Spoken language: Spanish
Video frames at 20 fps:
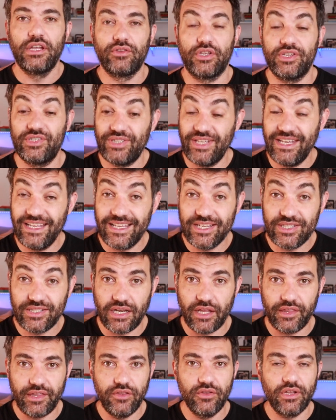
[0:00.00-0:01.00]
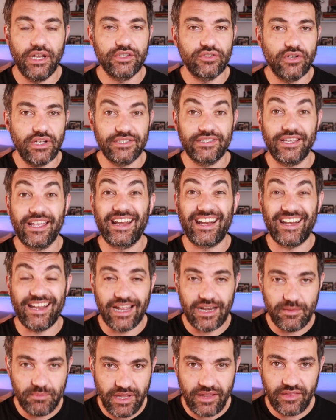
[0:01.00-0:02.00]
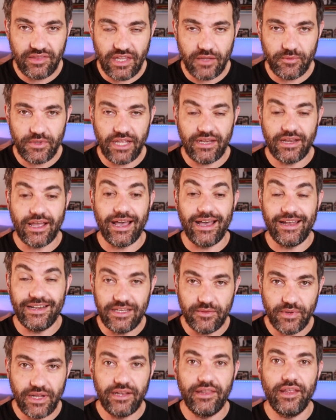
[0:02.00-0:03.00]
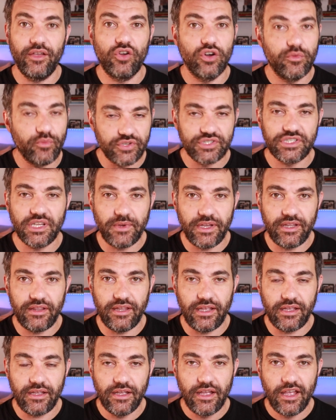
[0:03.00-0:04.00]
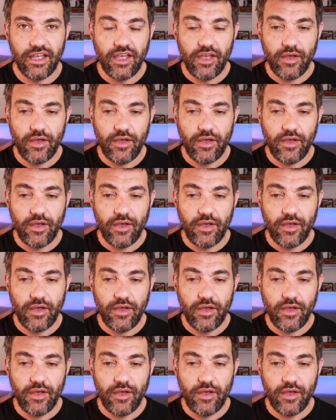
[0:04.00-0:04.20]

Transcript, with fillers: Entonces tiene que estar haciendo las cosas realmente bien a nivel de cómo se vende,